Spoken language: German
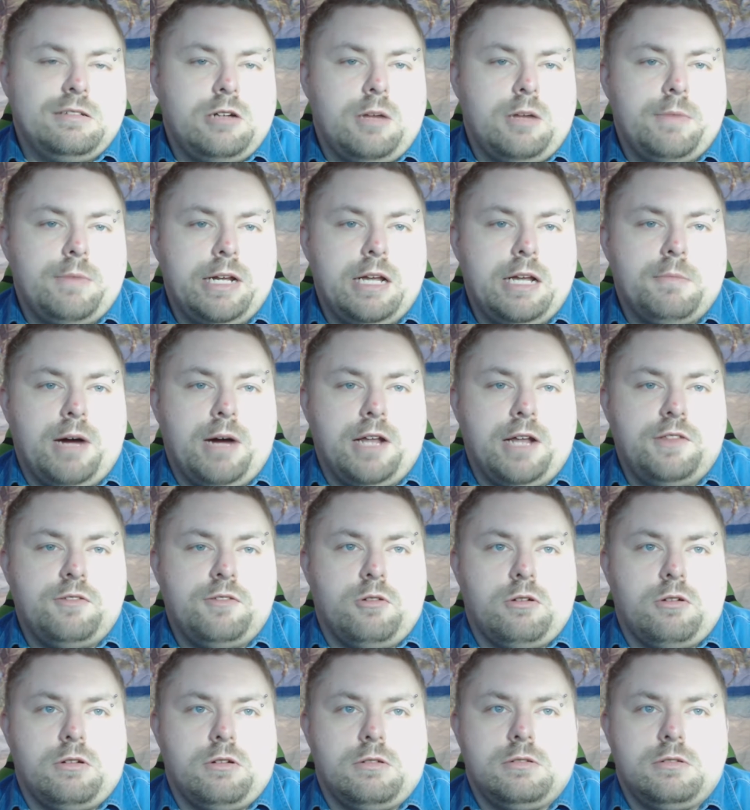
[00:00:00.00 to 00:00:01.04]
Kann man ja mal
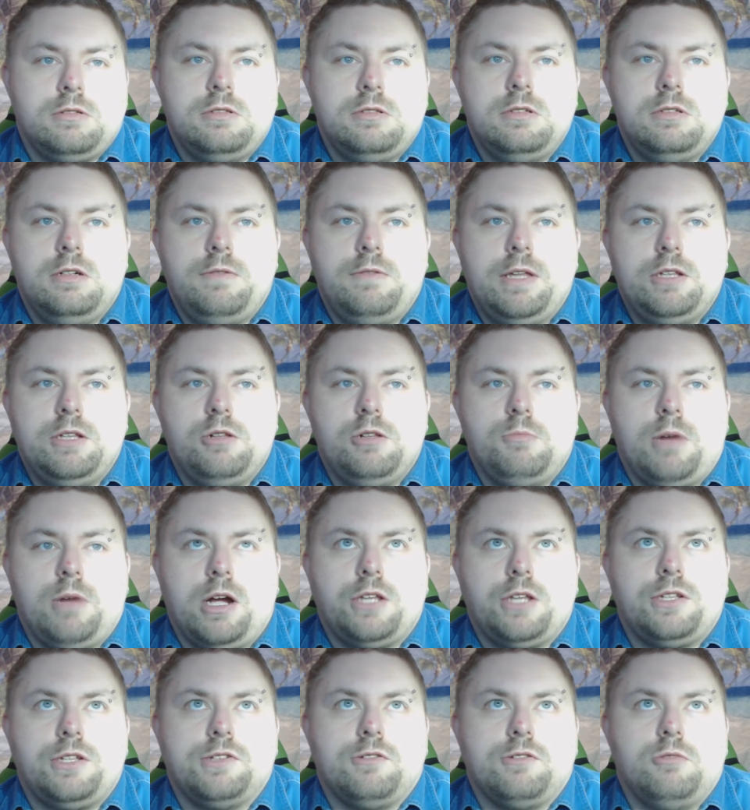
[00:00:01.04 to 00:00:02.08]
anzocken. Ne? Eventuell
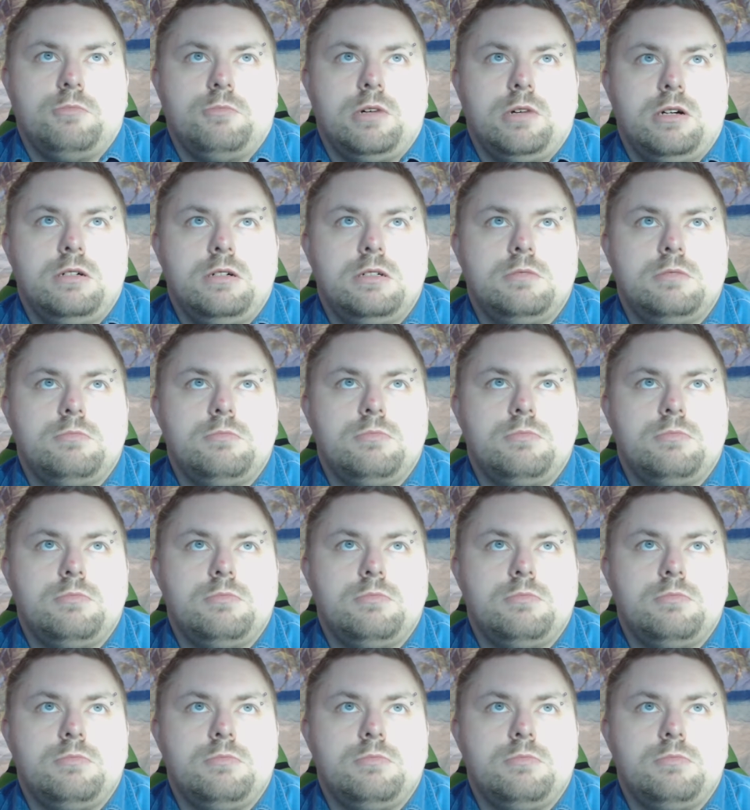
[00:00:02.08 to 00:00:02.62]
mache ich das auch mal.